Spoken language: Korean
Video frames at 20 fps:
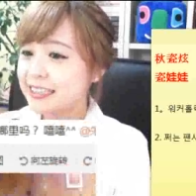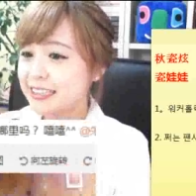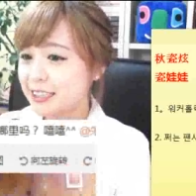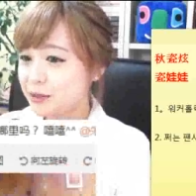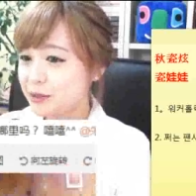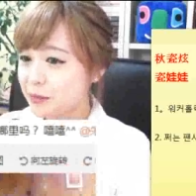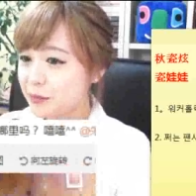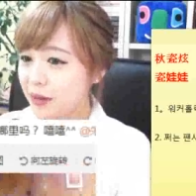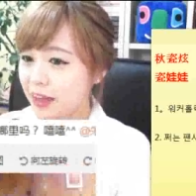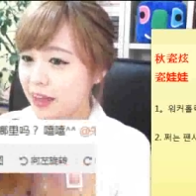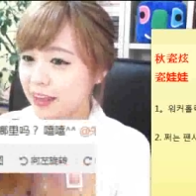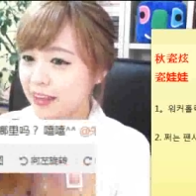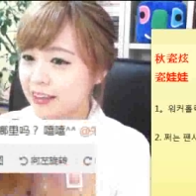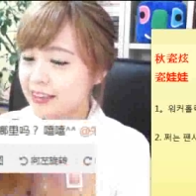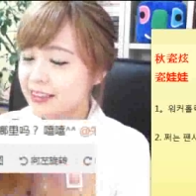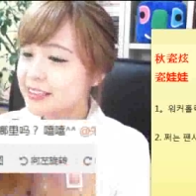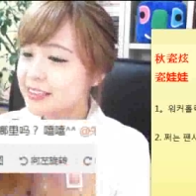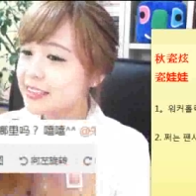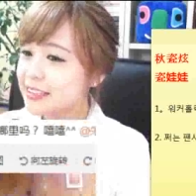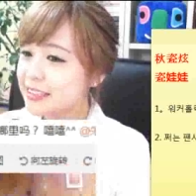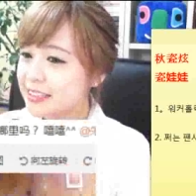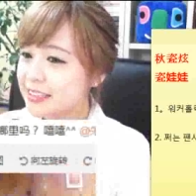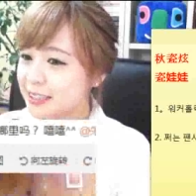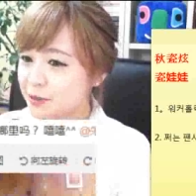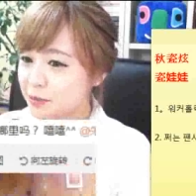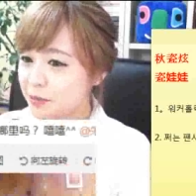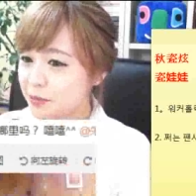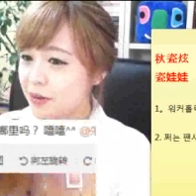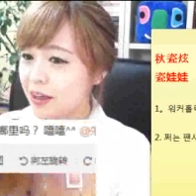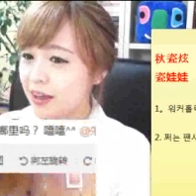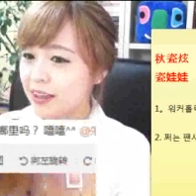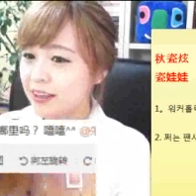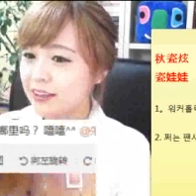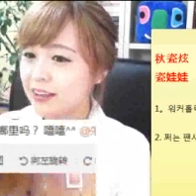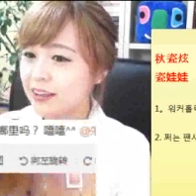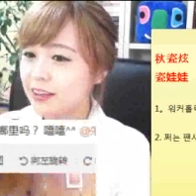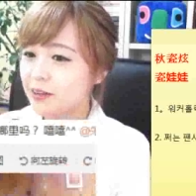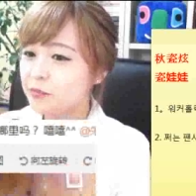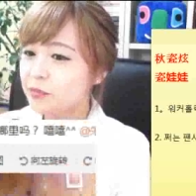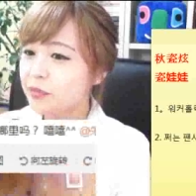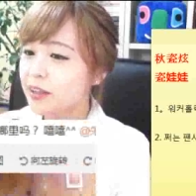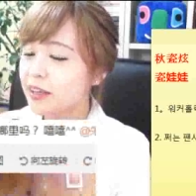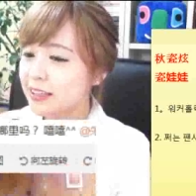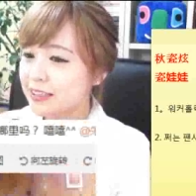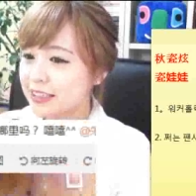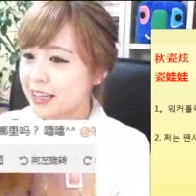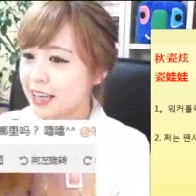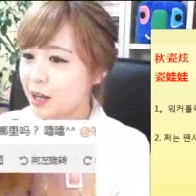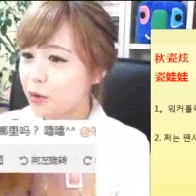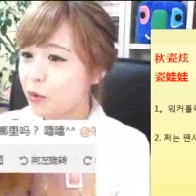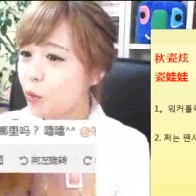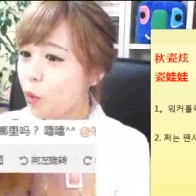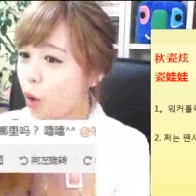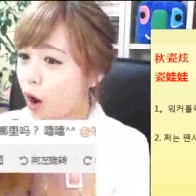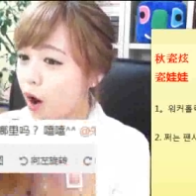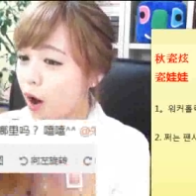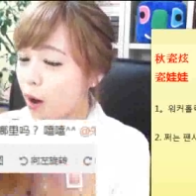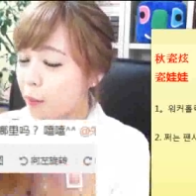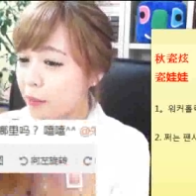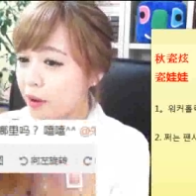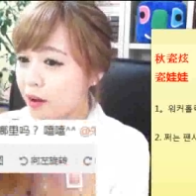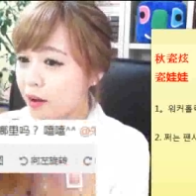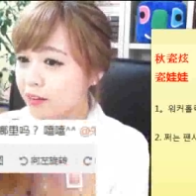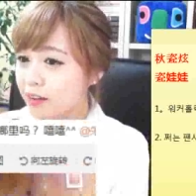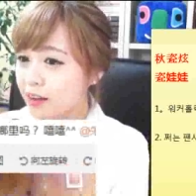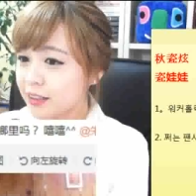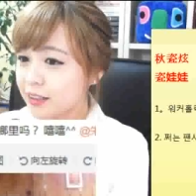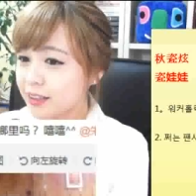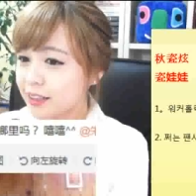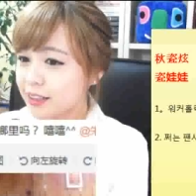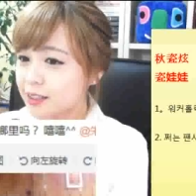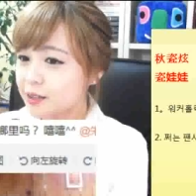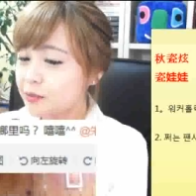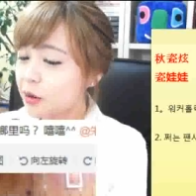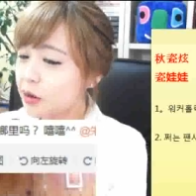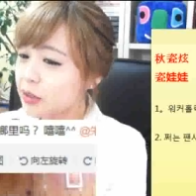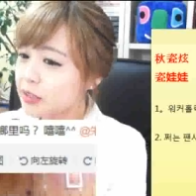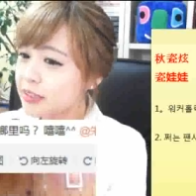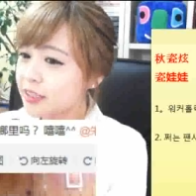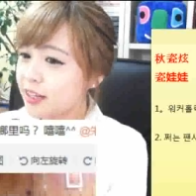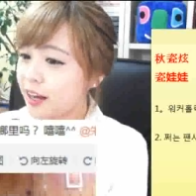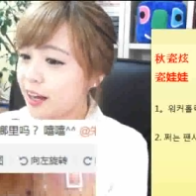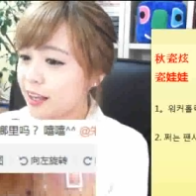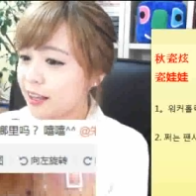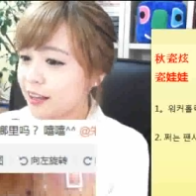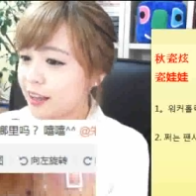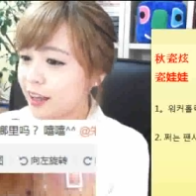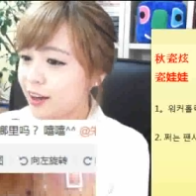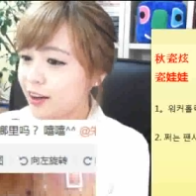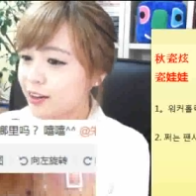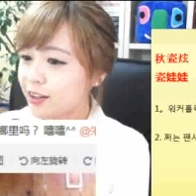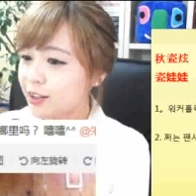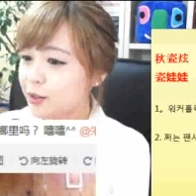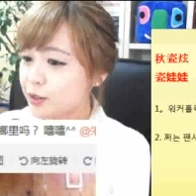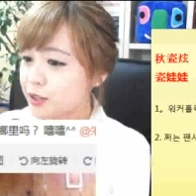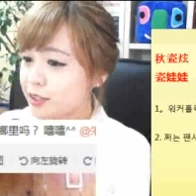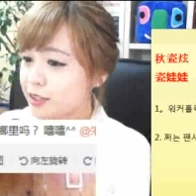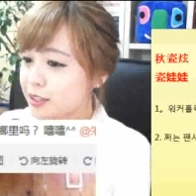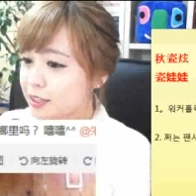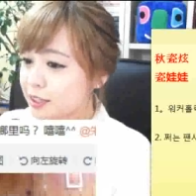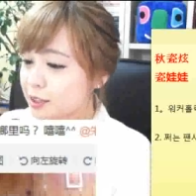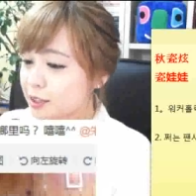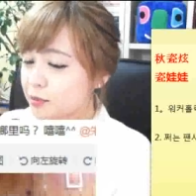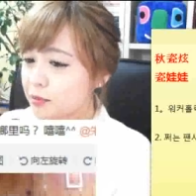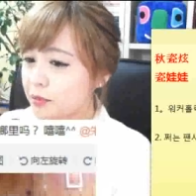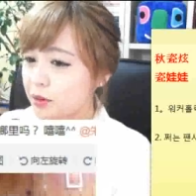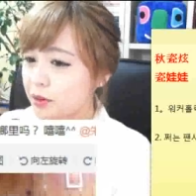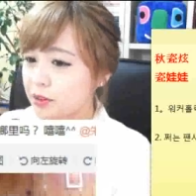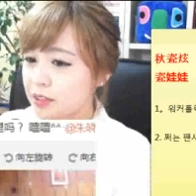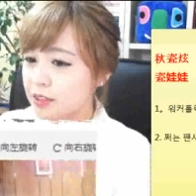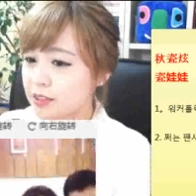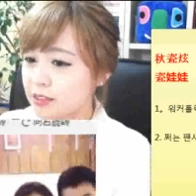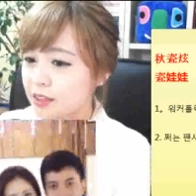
침만 침만 자, 워먼 할때 그 먼자가 있네요. 그리고 친먼